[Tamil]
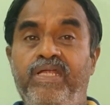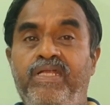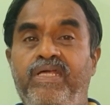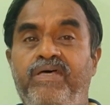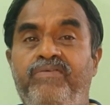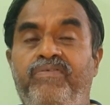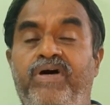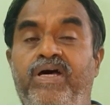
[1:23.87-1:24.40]
என்ன
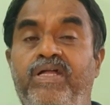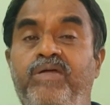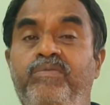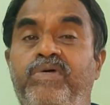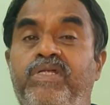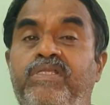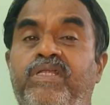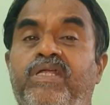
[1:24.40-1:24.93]
வாழை
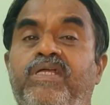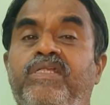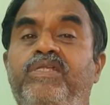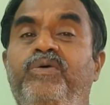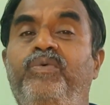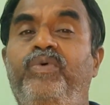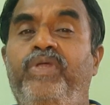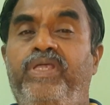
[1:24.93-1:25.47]

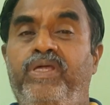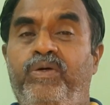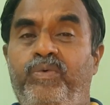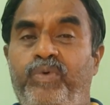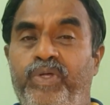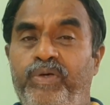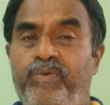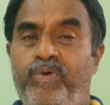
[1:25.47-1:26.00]
மரத்துலேருந்து
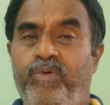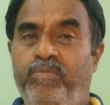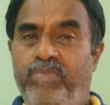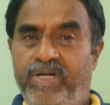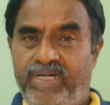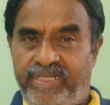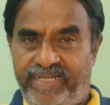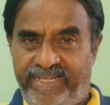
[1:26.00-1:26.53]
உரிக்கக்கூடிய ஒரு
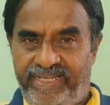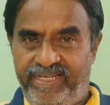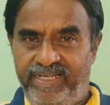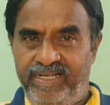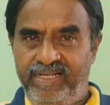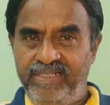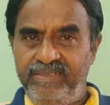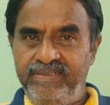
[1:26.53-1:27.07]
மட்டை
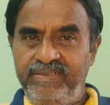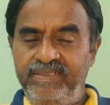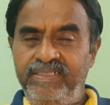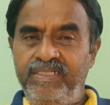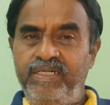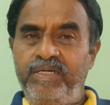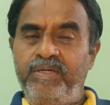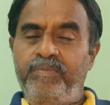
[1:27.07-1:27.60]

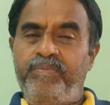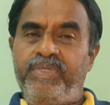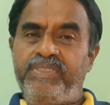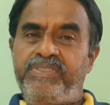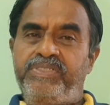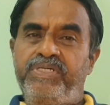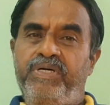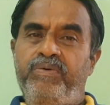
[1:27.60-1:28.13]

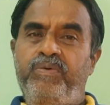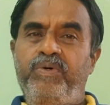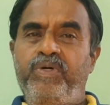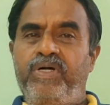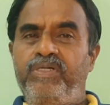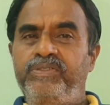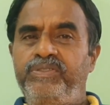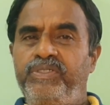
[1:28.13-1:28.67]
பச்சாவோ
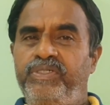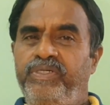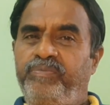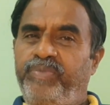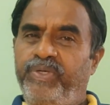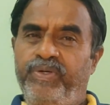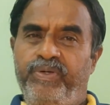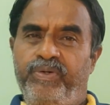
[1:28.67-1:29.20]
காஞ்சோ
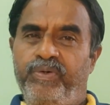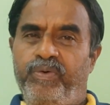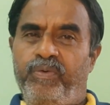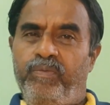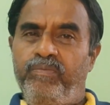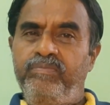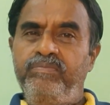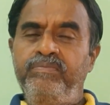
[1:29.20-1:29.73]
இப்படியோ
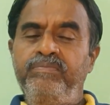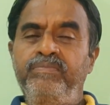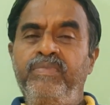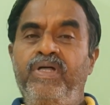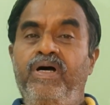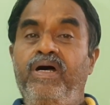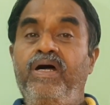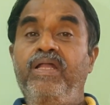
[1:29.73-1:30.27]
இருக்கும்
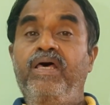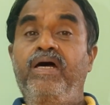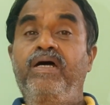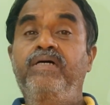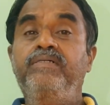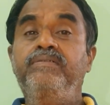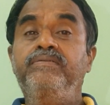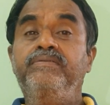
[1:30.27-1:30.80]

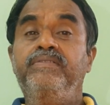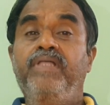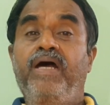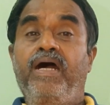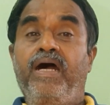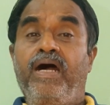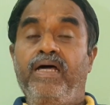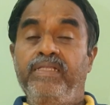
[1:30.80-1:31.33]
ஆனால்
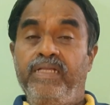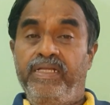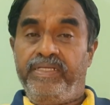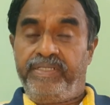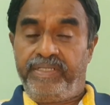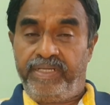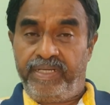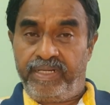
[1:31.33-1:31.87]
அதில்
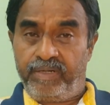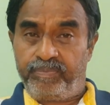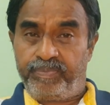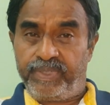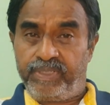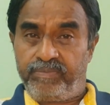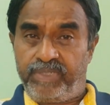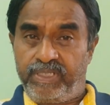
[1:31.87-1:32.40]

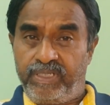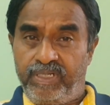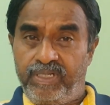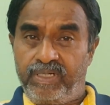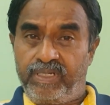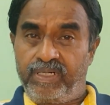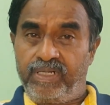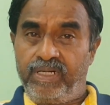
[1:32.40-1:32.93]
ஈரப்பதம் அதிகம்
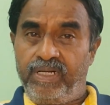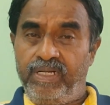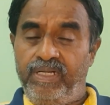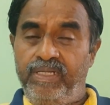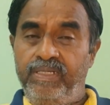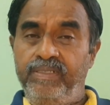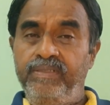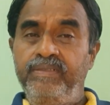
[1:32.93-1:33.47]
இருக்கிறனால
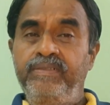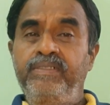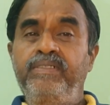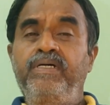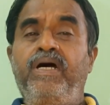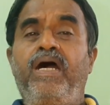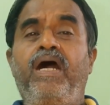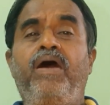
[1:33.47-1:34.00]

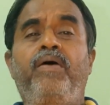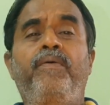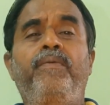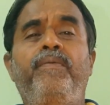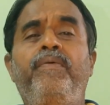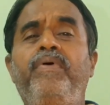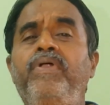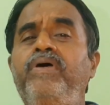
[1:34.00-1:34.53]

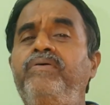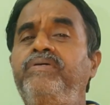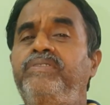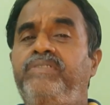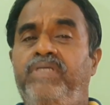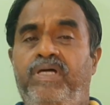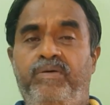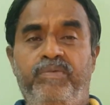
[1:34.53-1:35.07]
அவ்வளவு
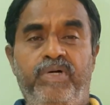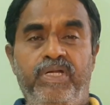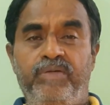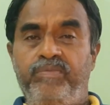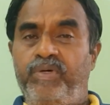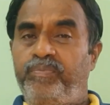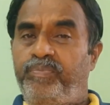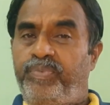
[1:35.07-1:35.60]

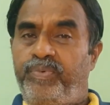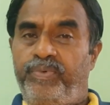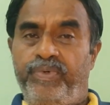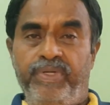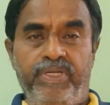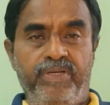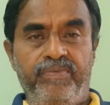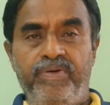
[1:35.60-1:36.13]
சாமானியமாக
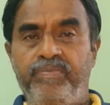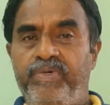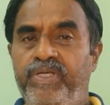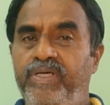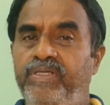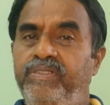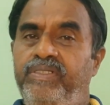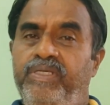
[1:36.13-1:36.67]
பிடிக்கவே
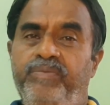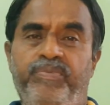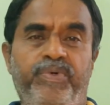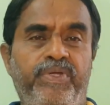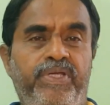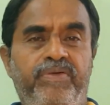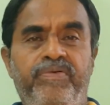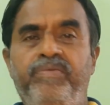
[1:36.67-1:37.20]
பிடிக்காது தீ
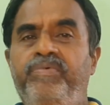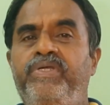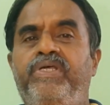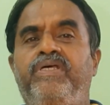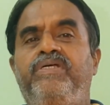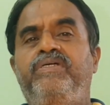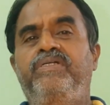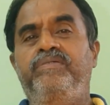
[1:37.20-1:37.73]
பிடிக்கவே
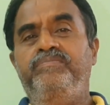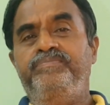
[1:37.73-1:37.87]
பிடிக்காது